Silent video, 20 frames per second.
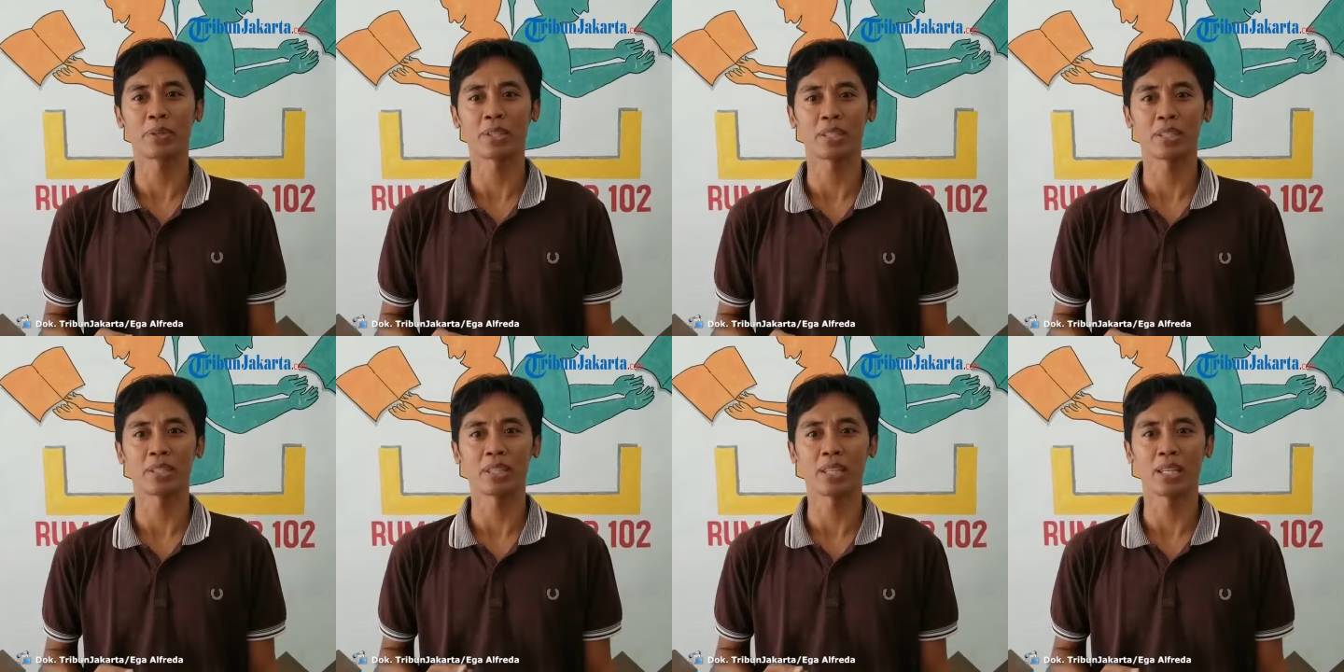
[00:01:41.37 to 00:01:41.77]

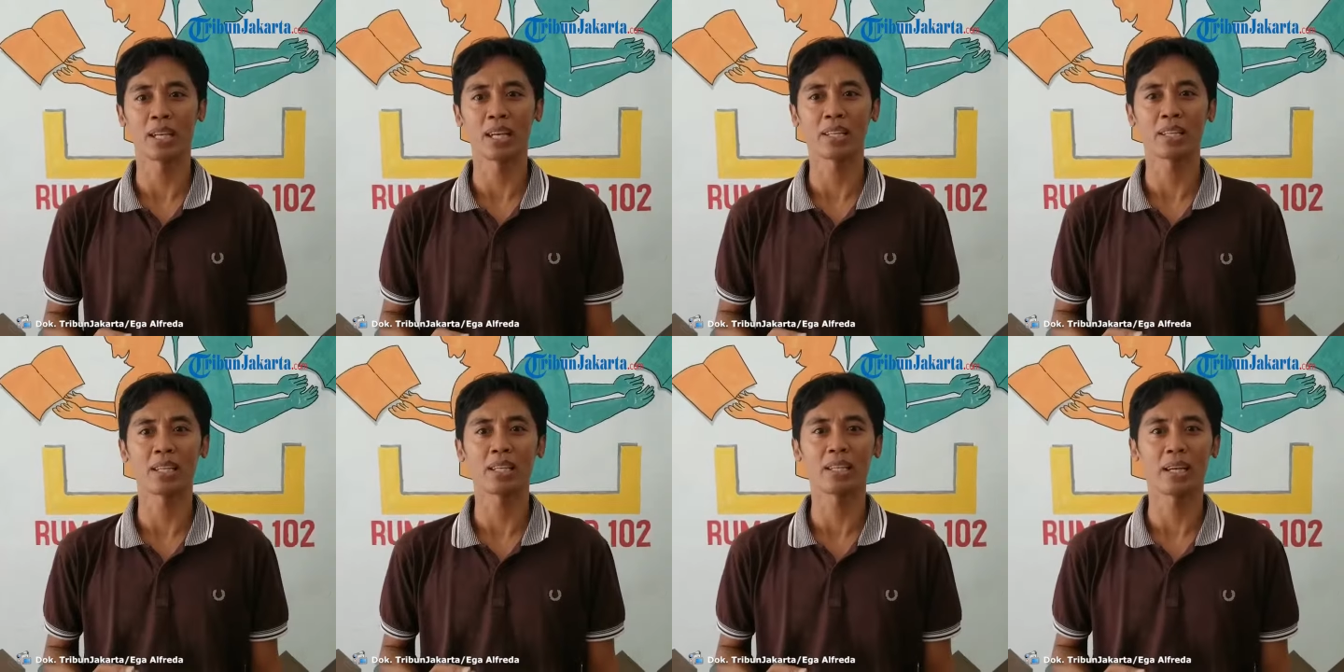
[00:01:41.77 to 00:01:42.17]

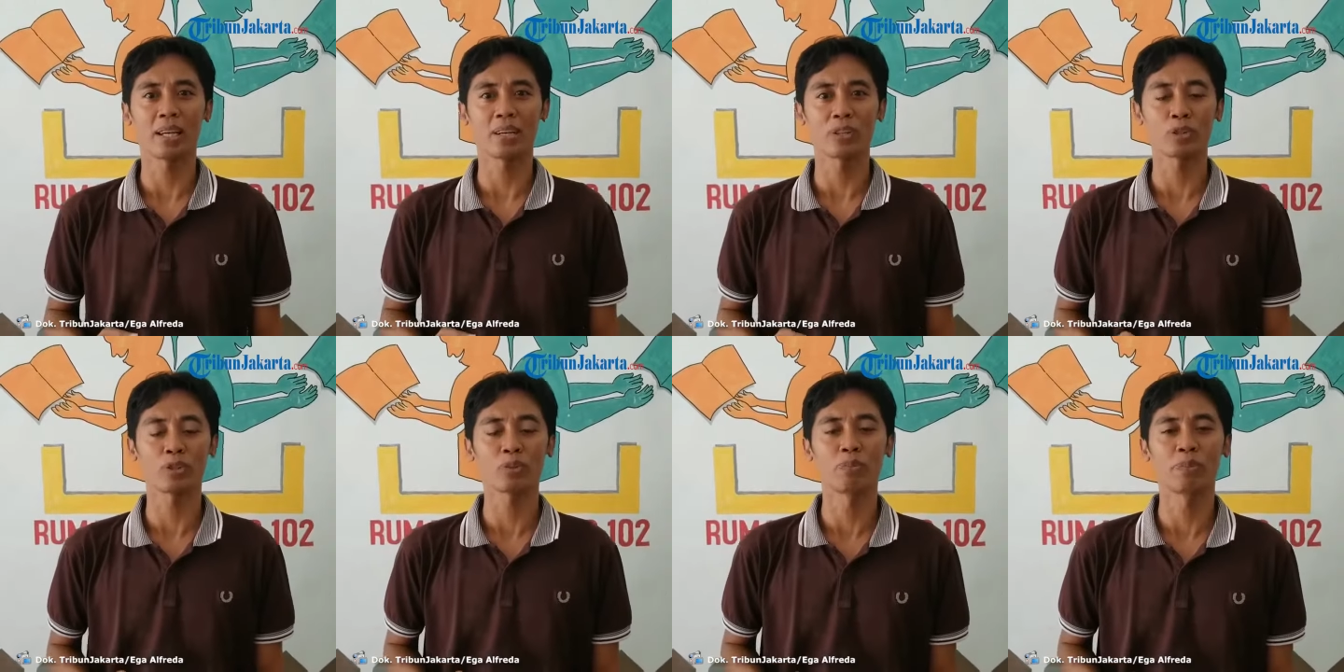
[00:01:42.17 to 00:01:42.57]
bersedekah
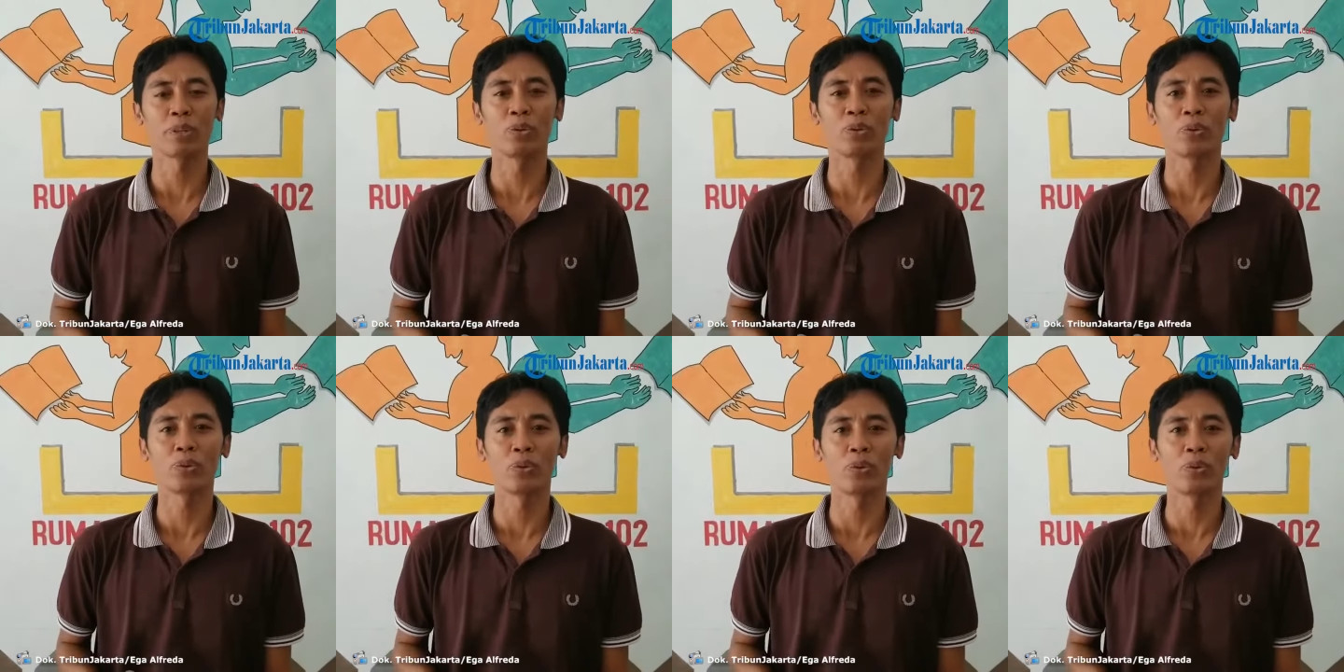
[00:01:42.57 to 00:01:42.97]
tidak harus
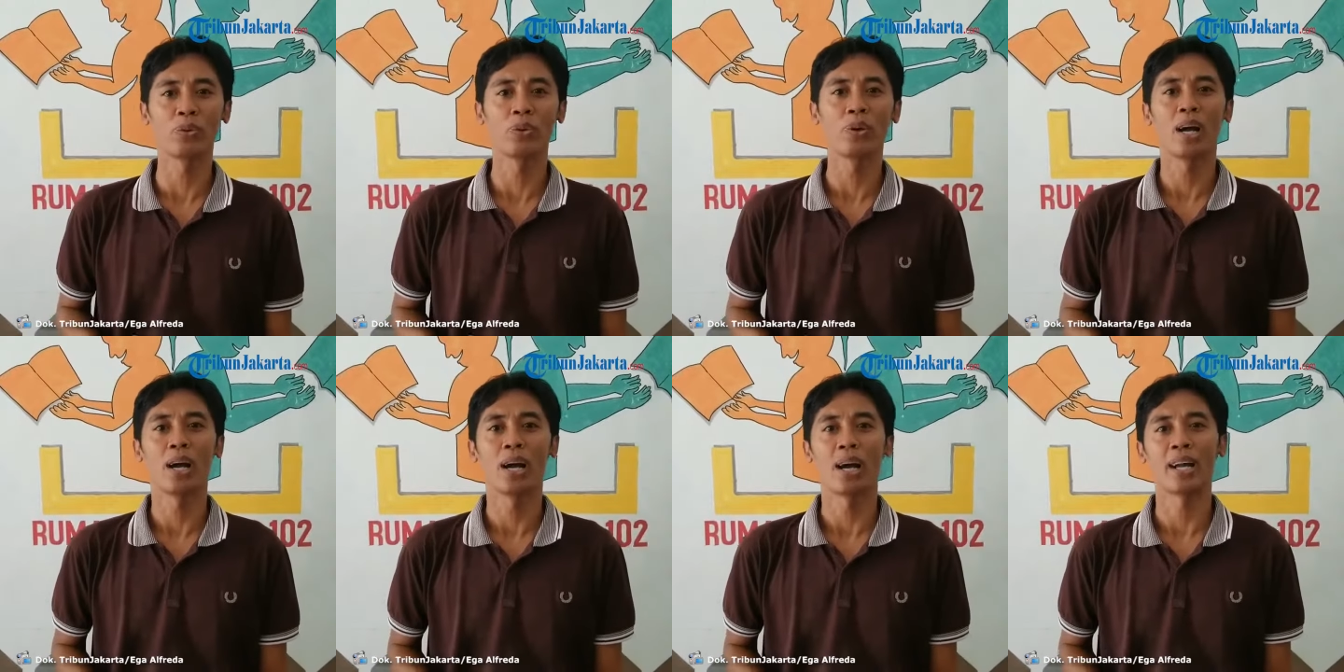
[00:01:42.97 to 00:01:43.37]

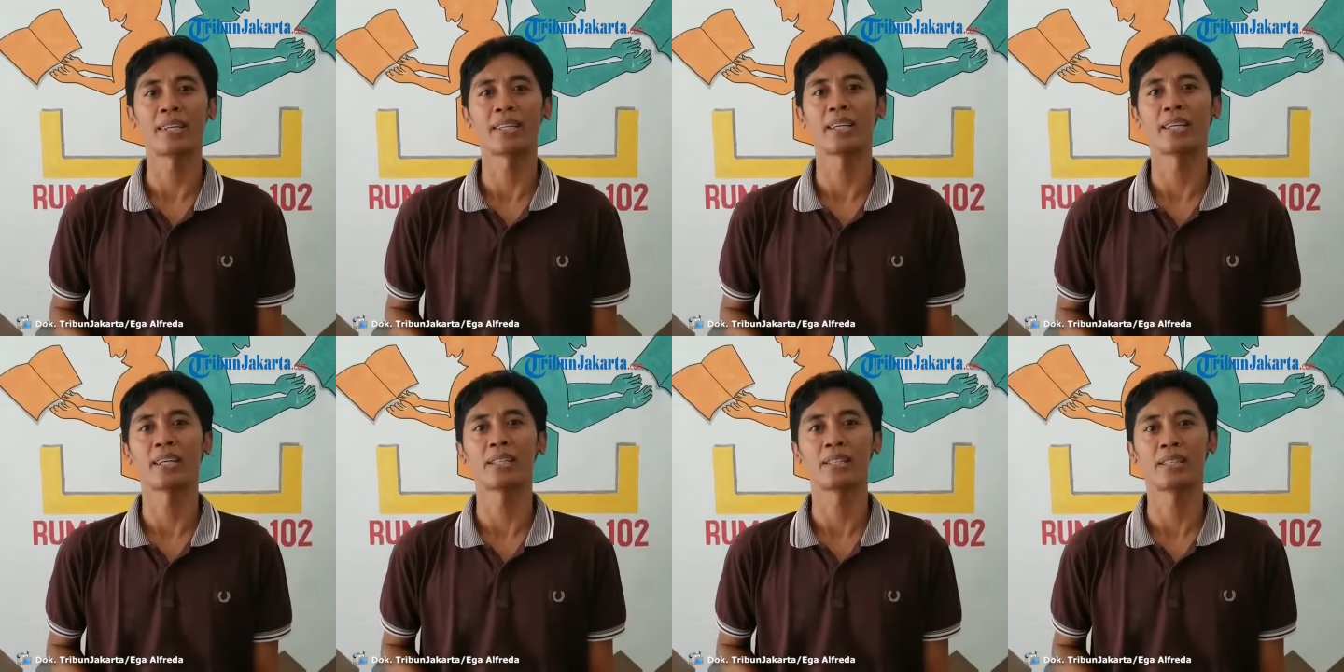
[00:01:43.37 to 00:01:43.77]
menunggu
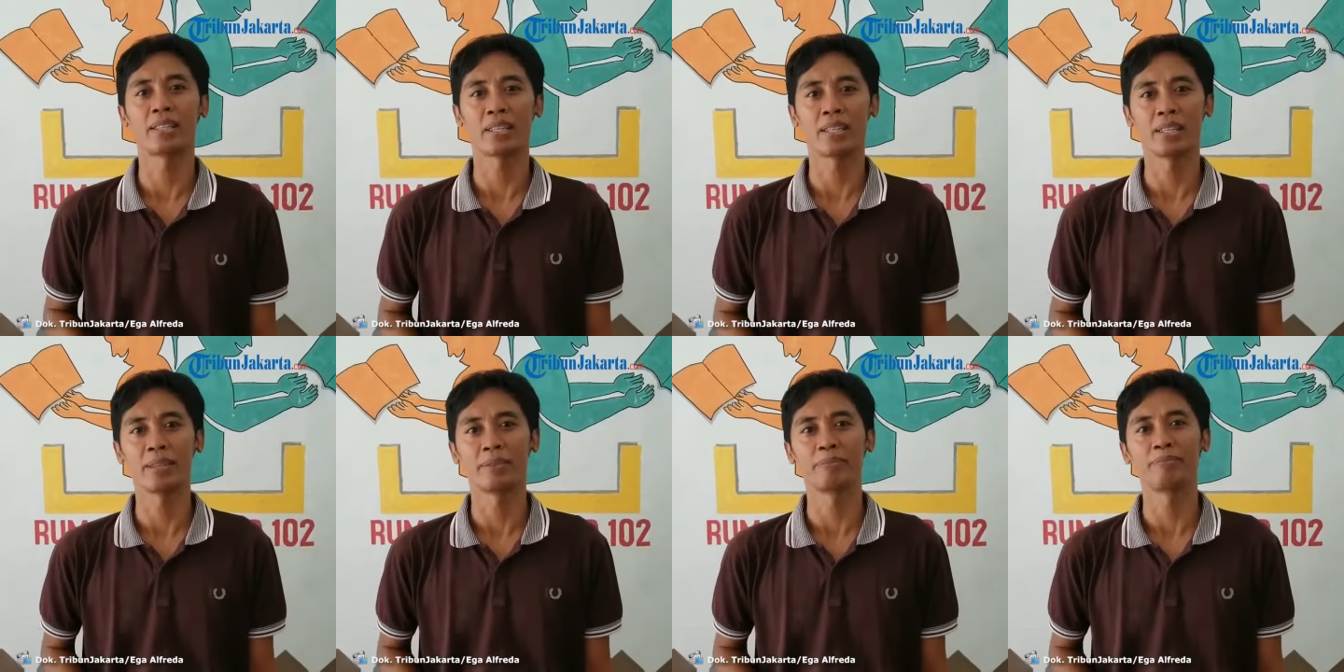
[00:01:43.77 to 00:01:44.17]
ada
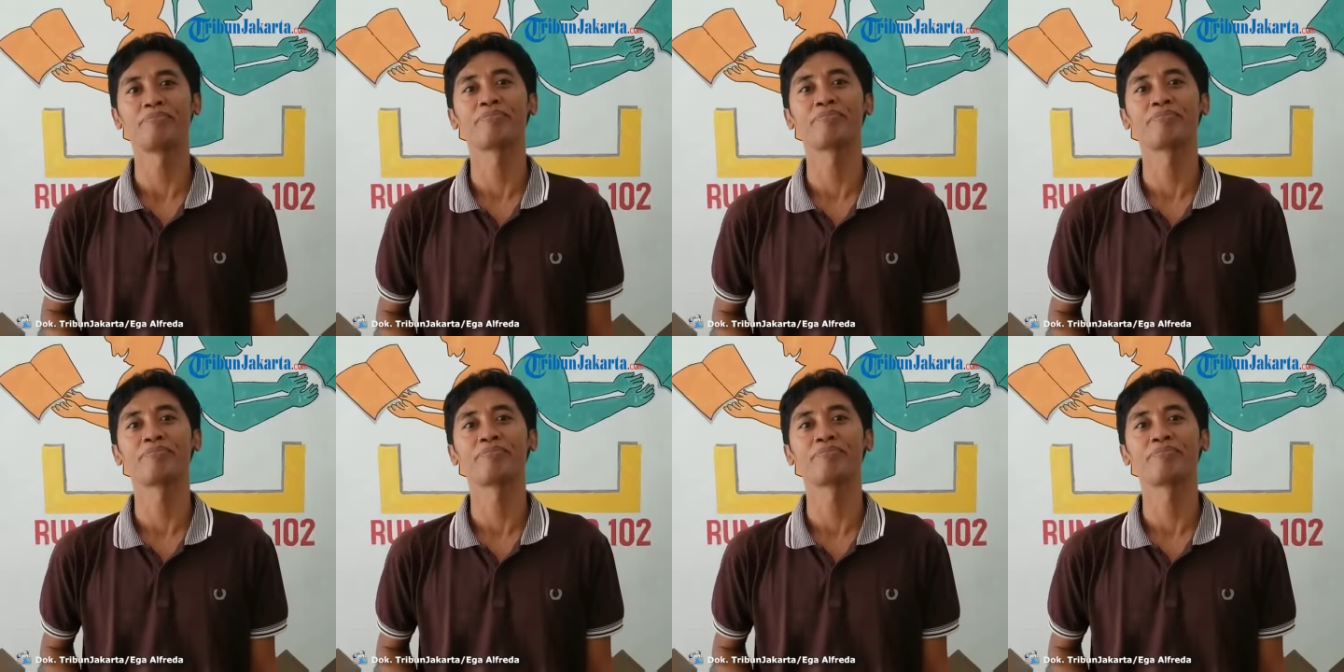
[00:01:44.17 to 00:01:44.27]
rezeki.